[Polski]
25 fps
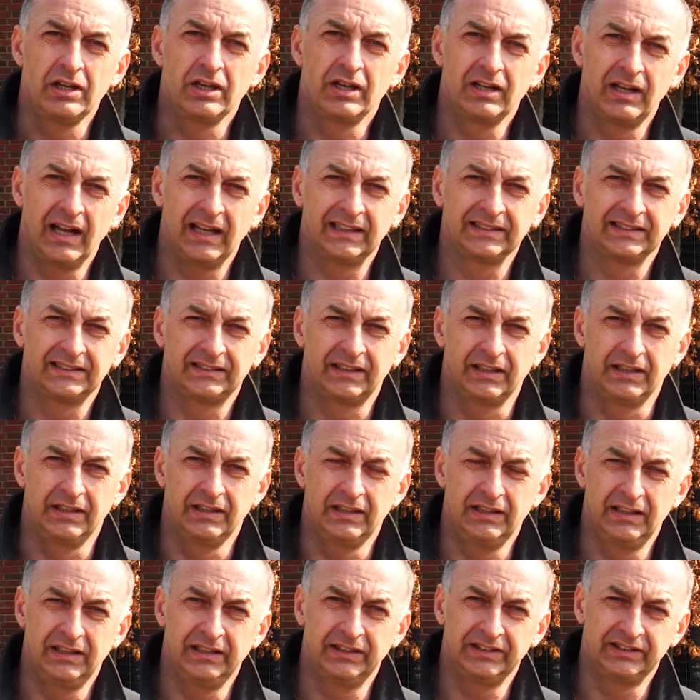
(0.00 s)
iglasty,
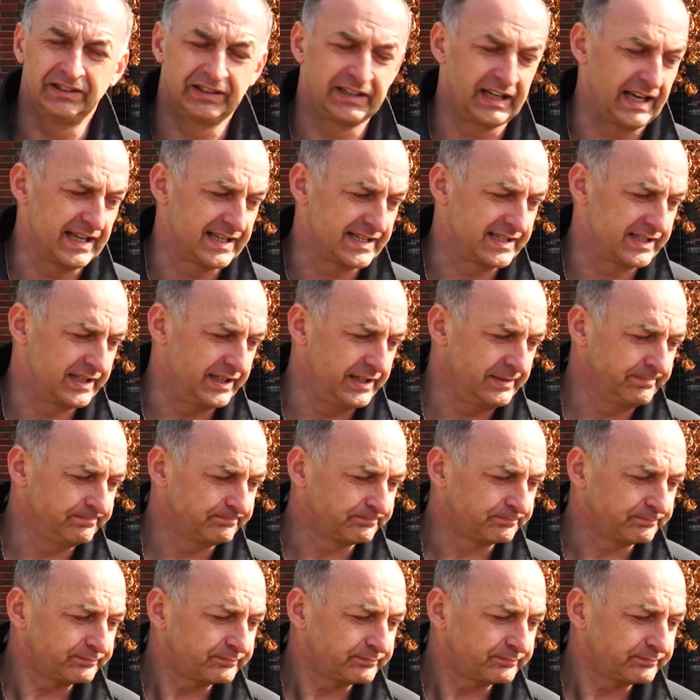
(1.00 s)
i lisiasty.